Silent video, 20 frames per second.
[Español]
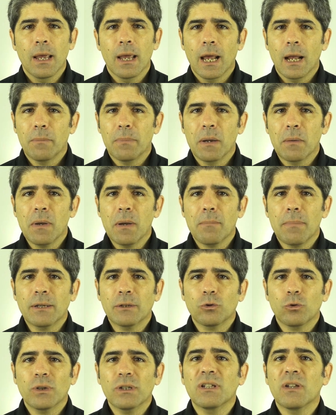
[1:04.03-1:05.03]
El primer
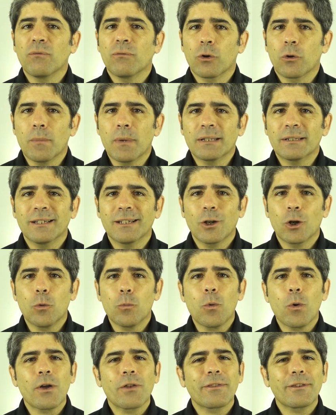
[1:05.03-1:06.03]
paso es informarse
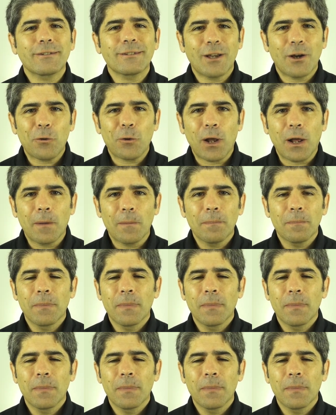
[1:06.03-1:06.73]
como haces ahora.